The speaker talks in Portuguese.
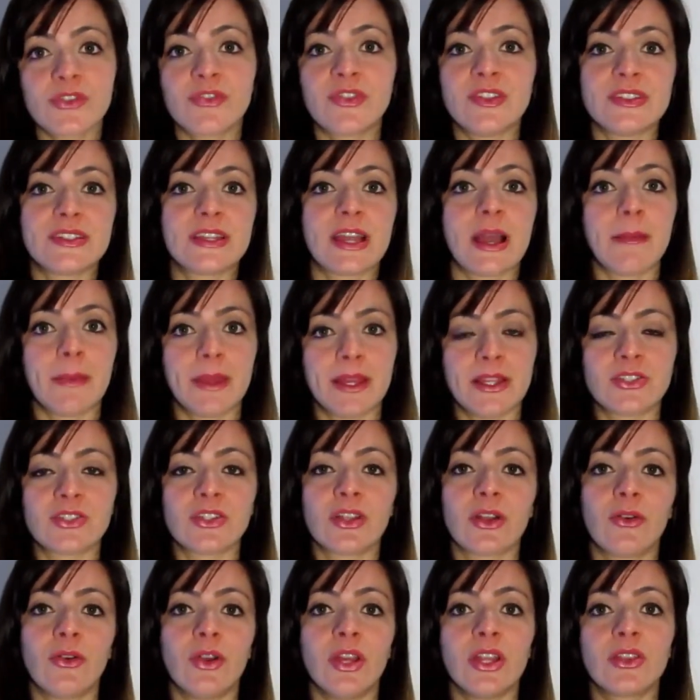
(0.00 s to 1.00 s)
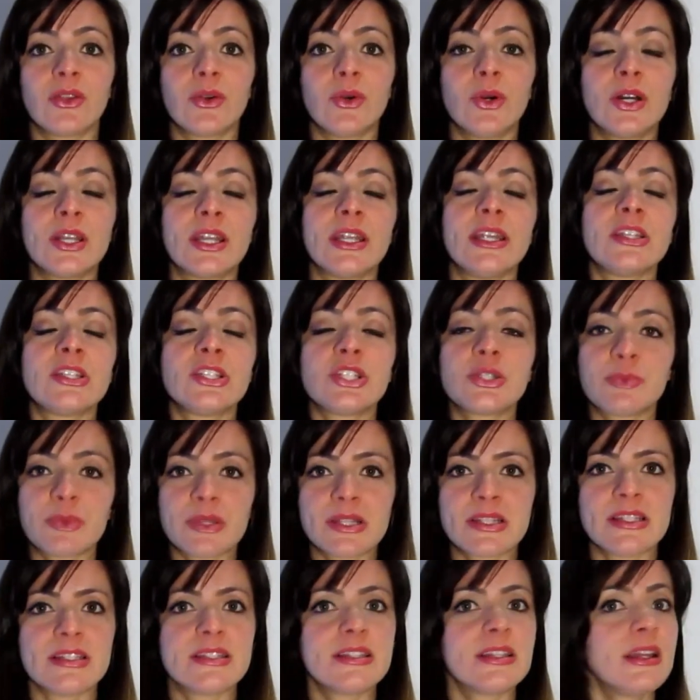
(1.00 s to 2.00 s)
fisicamente da corretora e a gente
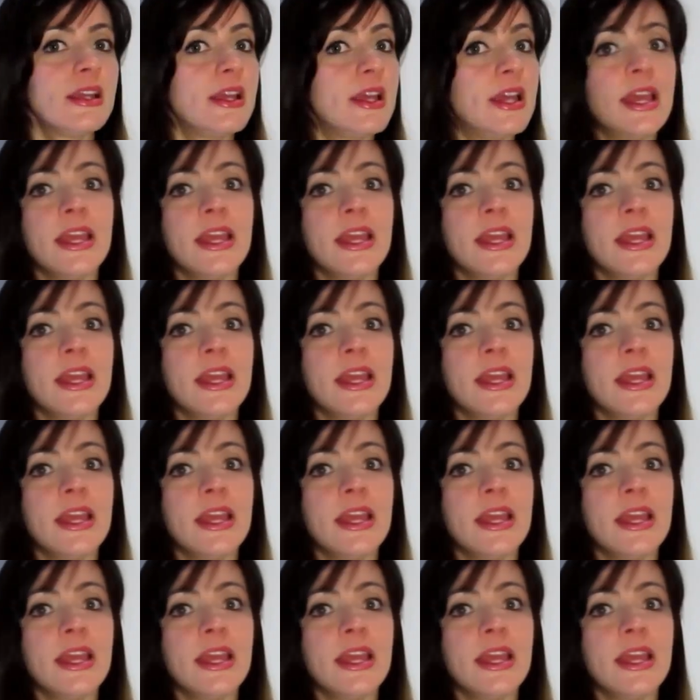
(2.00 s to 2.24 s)
precisa